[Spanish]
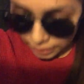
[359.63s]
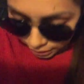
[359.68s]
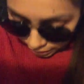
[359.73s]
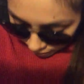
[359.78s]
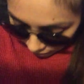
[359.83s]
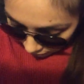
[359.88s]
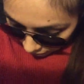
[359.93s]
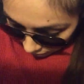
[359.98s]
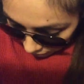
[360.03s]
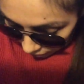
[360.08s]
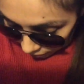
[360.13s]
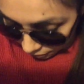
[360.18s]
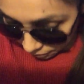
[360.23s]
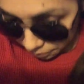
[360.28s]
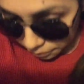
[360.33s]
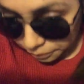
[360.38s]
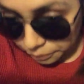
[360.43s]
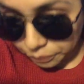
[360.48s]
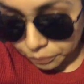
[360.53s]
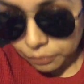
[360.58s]
y este,
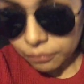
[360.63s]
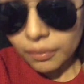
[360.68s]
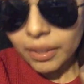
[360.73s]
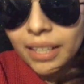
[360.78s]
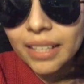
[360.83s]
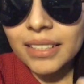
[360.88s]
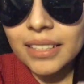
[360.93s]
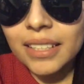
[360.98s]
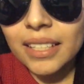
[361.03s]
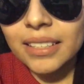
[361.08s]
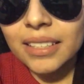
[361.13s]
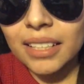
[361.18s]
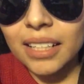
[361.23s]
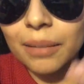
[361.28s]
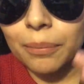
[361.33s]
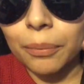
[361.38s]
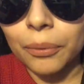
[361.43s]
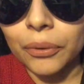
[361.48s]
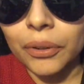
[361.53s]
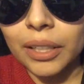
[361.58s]
y sí
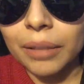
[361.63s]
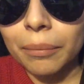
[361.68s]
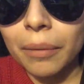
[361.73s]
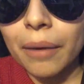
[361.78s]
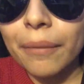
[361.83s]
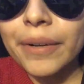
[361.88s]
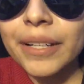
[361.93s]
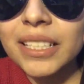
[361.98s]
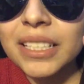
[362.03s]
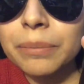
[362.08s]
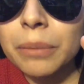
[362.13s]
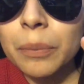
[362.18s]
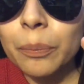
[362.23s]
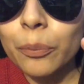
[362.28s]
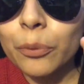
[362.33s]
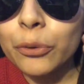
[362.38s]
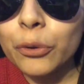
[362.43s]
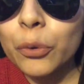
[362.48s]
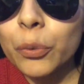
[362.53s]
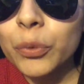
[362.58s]
quisiera ponerme, a ver si me
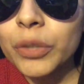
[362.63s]
pongo